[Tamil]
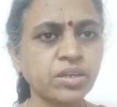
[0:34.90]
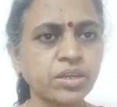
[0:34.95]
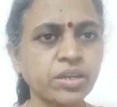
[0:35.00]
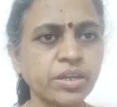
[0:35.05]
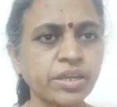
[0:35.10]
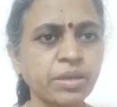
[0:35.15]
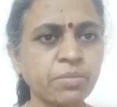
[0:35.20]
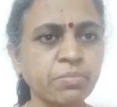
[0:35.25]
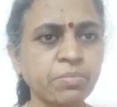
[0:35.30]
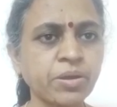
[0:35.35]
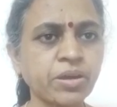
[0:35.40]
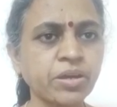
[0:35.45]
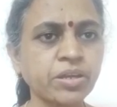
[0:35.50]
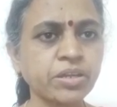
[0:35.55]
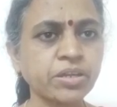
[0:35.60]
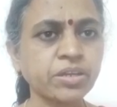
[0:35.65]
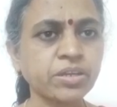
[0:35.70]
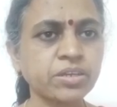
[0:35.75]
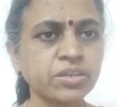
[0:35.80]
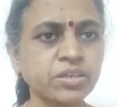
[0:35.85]
நீங்கள்
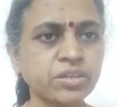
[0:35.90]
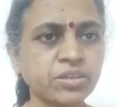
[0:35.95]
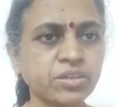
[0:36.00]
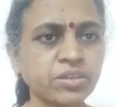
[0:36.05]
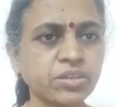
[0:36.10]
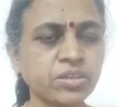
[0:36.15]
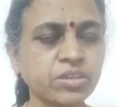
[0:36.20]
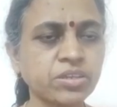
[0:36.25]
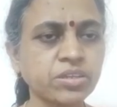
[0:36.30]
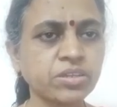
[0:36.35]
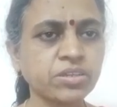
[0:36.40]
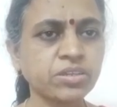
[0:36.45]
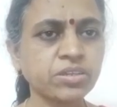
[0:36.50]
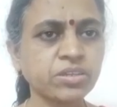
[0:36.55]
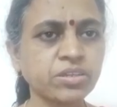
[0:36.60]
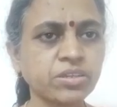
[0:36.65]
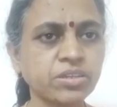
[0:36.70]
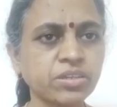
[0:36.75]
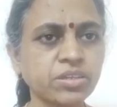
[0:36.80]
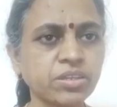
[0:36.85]
பாருங்கள்
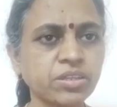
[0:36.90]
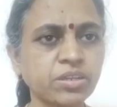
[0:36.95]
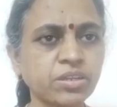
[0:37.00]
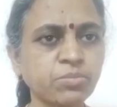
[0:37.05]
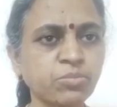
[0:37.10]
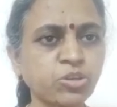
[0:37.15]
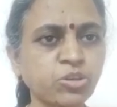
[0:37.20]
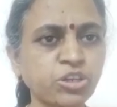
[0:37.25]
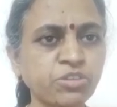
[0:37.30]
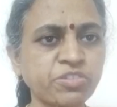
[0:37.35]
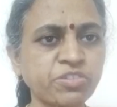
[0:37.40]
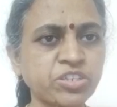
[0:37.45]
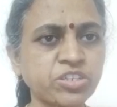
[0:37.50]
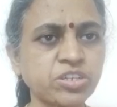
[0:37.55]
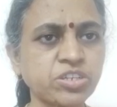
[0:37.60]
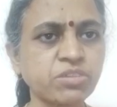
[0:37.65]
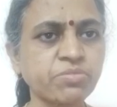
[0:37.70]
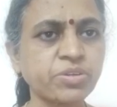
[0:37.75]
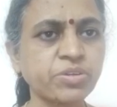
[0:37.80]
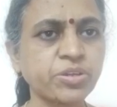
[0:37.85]
இதில்
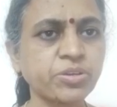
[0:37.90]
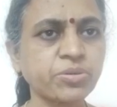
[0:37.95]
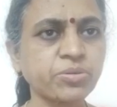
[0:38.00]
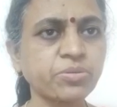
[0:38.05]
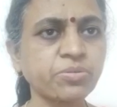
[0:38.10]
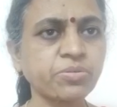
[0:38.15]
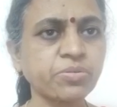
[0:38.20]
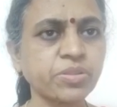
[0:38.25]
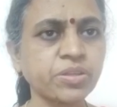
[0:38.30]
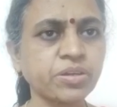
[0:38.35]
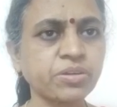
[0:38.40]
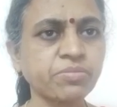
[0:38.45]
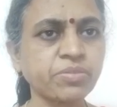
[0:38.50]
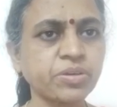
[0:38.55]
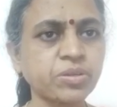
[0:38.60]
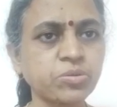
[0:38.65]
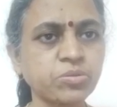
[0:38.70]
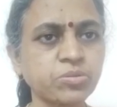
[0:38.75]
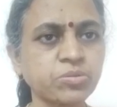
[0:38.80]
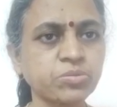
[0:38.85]
மோட்டிவேஷனல் வீடியோ தான்
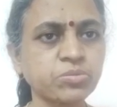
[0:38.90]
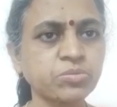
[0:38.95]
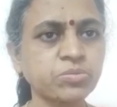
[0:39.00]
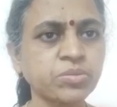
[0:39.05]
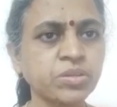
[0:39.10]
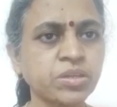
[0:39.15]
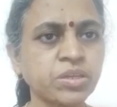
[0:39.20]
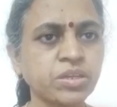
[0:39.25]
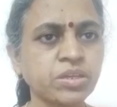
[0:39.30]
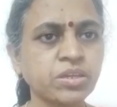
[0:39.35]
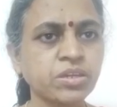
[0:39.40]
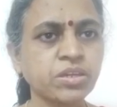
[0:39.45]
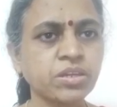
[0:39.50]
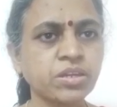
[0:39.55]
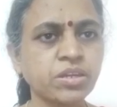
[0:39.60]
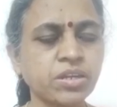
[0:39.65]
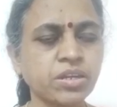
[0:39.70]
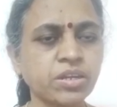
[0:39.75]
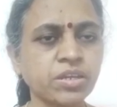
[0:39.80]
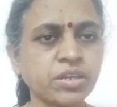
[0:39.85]
வரும்
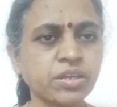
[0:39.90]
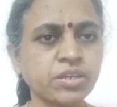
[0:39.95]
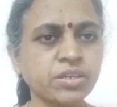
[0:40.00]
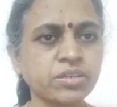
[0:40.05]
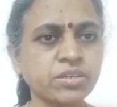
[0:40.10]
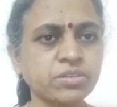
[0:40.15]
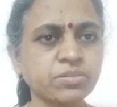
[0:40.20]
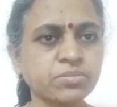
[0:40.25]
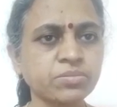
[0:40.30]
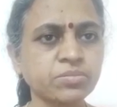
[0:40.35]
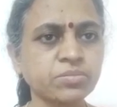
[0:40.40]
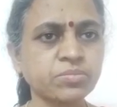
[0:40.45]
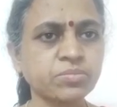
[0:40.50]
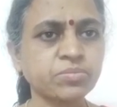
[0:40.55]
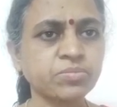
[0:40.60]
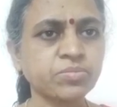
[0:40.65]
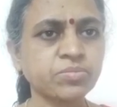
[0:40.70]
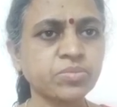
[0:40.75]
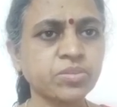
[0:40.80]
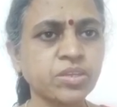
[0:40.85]
நீங்கள்
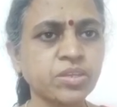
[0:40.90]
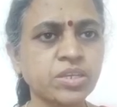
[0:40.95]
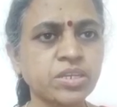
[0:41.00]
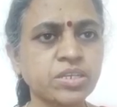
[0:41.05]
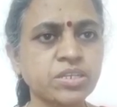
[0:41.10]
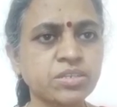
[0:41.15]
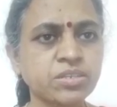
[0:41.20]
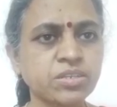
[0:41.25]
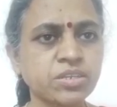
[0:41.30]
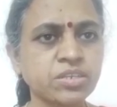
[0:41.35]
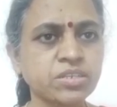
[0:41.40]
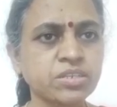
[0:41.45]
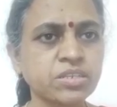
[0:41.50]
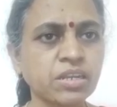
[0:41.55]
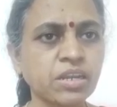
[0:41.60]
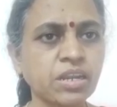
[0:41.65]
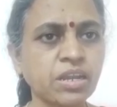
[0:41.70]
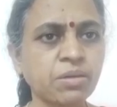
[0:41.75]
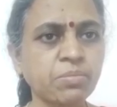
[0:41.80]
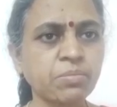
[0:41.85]
ஸ்ட்ரெஸ்
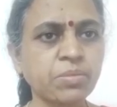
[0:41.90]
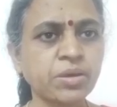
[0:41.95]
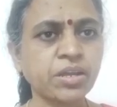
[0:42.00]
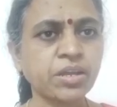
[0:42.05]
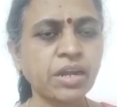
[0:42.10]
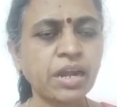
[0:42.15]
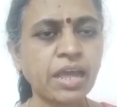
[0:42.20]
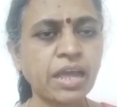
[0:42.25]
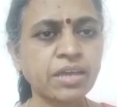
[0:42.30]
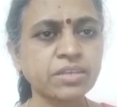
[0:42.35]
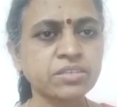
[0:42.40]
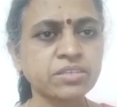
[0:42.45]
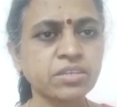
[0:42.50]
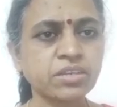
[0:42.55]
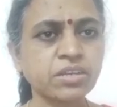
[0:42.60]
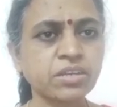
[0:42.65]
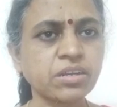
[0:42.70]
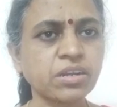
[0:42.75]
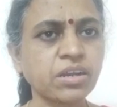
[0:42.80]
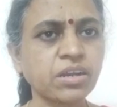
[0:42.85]
இல்லாமல்
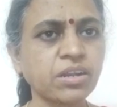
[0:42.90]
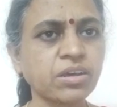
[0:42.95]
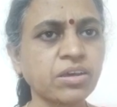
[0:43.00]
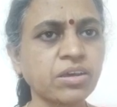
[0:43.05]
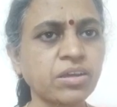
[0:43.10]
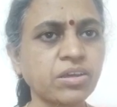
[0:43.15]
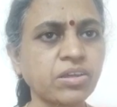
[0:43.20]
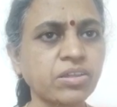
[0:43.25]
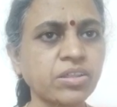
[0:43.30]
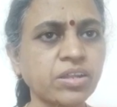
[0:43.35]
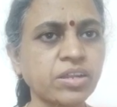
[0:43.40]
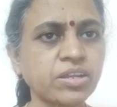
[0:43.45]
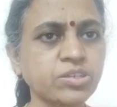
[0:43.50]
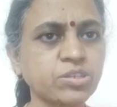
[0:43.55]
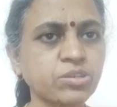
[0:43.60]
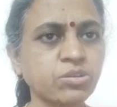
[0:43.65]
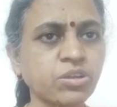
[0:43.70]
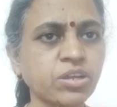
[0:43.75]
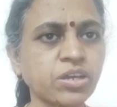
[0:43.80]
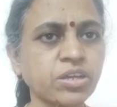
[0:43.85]
ரிலாக்ஸாக இருக்கலாம்
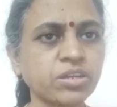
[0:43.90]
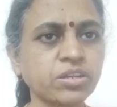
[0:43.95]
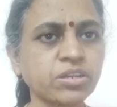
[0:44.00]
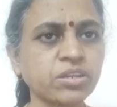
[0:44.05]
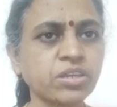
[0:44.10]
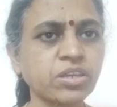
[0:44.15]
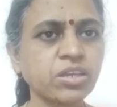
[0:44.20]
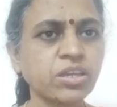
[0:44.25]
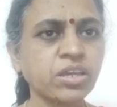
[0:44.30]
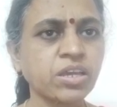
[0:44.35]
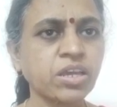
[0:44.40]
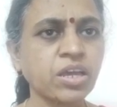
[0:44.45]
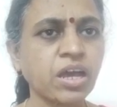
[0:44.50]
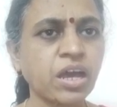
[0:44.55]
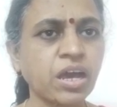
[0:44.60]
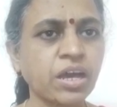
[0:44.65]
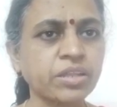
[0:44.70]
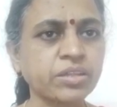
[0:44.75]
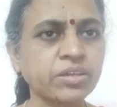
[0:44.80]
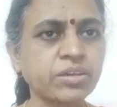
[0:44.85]
இதெல்லாம் சொன்னார்
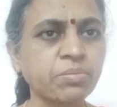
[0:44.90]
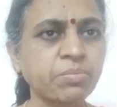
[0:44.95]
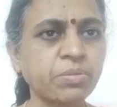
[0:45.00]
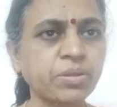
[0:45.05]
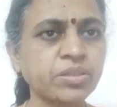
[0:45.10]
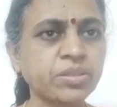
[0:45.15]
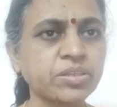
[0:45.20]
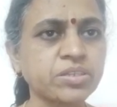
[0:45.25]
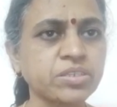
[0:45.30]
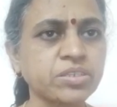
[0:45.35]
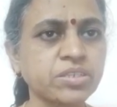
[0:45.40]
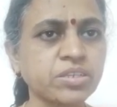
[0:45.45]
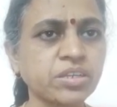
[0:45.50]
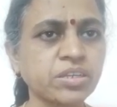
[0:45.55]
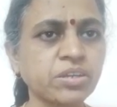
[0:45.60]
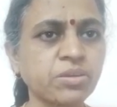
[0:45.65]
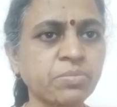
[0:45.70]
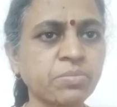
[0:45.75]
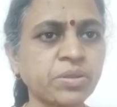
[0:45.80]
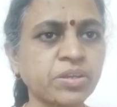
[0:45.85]
அதுக்கப்புறம் தான்
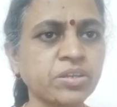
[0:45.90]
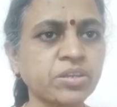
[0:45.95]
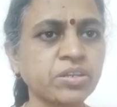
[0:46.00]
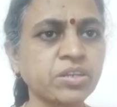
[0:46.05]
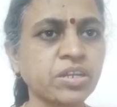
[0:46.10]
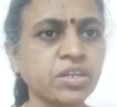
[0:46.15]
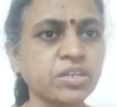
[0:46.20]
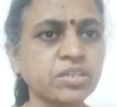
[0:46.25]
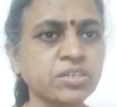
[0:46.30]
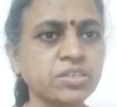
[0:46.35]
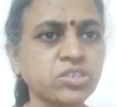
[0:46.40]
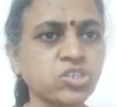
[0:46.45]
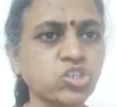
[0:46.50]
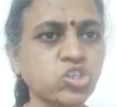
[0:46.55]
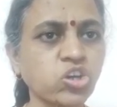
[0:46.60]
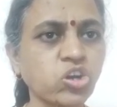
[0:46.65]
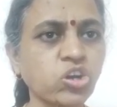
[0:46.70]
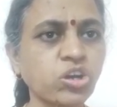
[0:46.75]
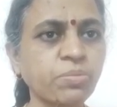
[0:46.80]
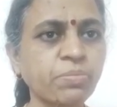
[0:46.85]
சரி அப்படின்ட்டு நான்
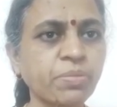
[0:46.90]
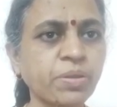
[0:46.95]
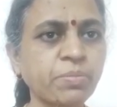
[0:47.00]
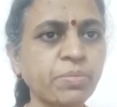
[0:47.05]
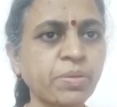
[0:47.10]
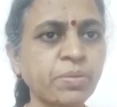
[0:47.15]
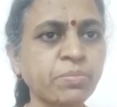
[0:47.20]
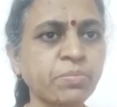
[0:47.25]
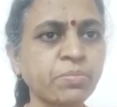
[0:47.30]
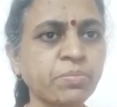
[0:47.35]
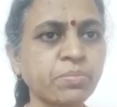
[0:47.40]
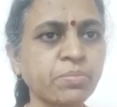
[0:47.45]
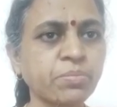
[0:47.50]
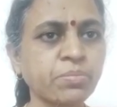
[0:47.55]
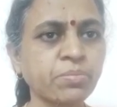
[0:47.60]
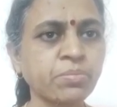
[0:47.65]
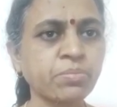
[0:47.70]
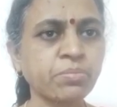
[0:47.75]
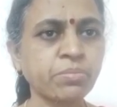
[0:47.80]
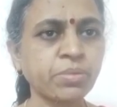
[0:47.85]
ஸ்டார் பிரீமியம்
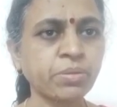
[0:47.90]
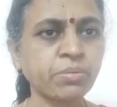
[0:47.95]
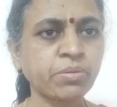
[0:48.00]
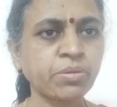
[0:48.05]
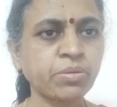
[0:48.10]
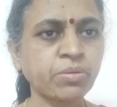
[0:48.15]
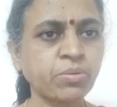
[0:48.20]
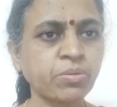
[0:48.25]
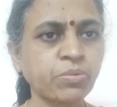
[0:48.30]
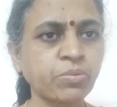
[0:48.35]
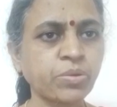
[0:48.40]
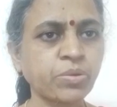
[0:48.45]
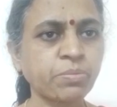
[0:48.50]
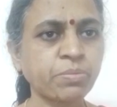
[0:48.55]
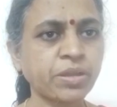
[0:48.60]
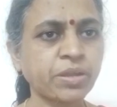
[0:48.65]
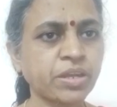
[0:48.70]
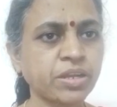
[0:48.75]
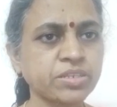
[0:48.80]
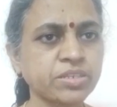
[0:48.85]

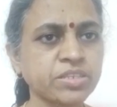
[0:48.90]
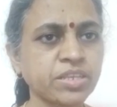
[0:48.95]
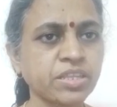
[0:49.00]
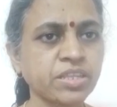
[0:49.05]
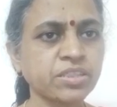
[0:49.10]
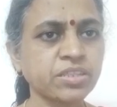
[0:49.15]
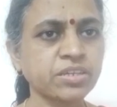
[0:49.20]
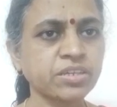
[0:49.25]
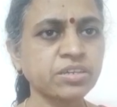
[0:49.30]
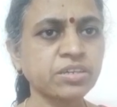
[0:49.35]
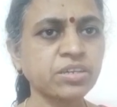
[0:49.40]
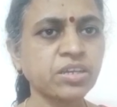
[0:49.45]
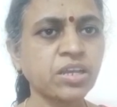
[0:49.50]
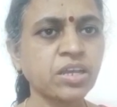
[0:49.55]
உறுப்பினராக சேர்ந்தேன்